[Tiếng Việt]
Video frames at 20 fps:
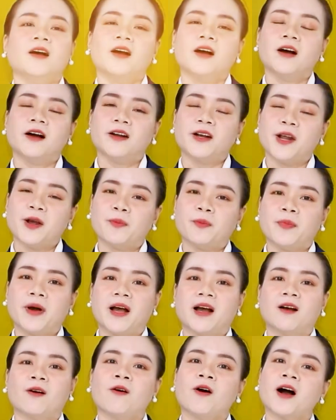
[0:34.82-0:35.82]
à, điều
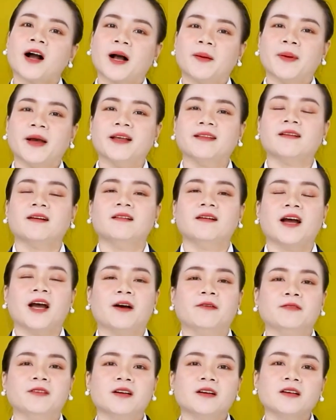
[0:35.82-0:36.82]
mà cô cảm thấy tự
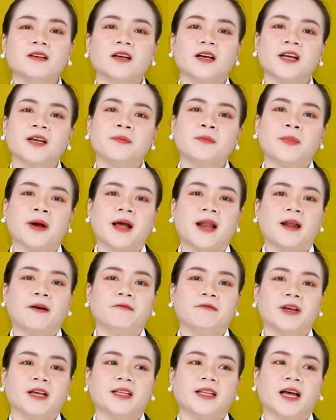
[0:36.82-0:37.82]
hào nhất khi mà
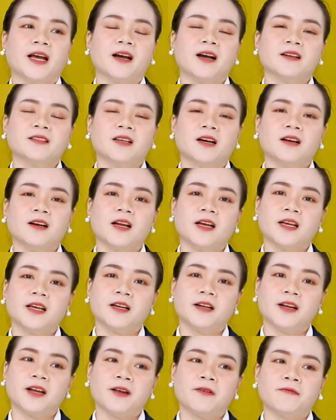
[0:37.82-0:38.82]
làm việc tại cơ sở Lê
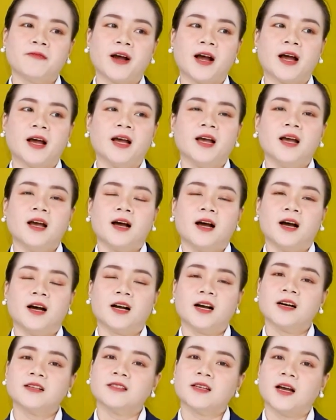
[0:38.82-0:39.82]
Thị Riêng và à,
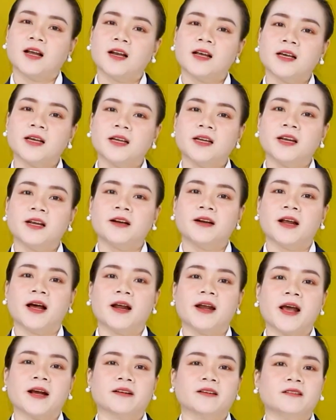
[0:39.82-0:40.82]
cơ sở Lê Thị Riêng
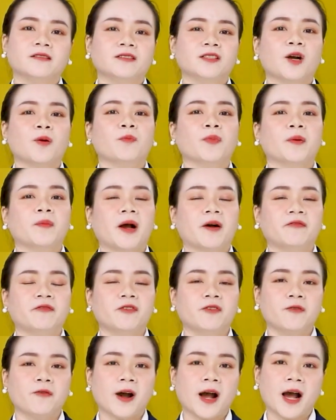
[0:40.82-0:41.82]
đã đạt được trong năm học
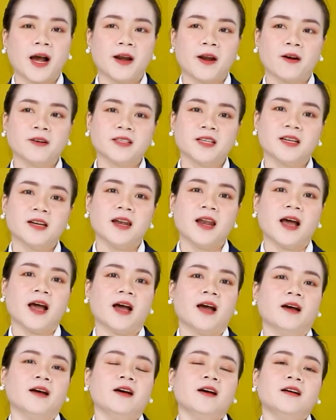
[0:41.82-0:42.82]
vừa qua đó chính
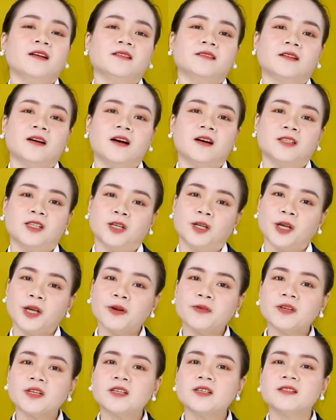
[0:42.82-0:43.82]
là À, sự
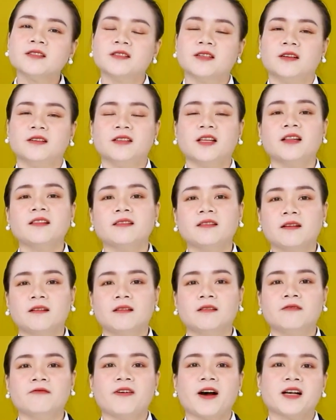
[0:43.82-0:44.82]
yêu thương sự tin
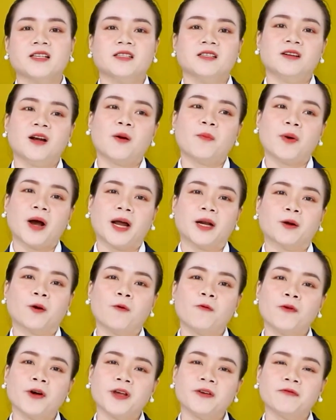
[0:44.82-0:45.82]
tưởng và sự đồng hành
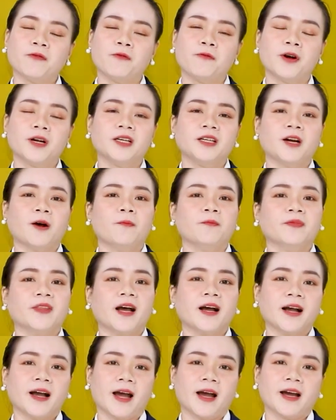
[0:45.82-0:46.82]
của quý phụ huynh trong
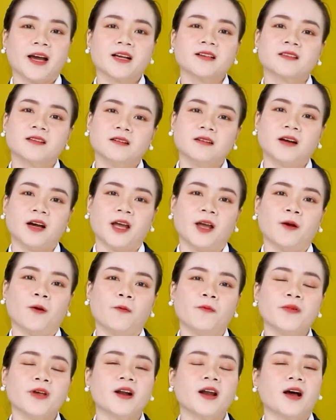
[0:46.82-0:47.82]
tất cả các sự kiện
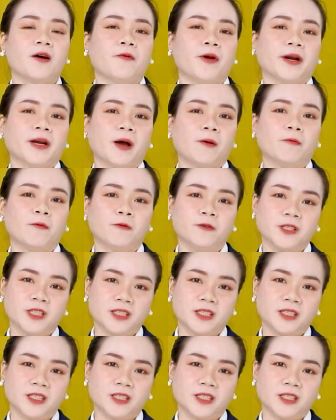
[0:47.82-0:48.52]
cũng như là hoạt động của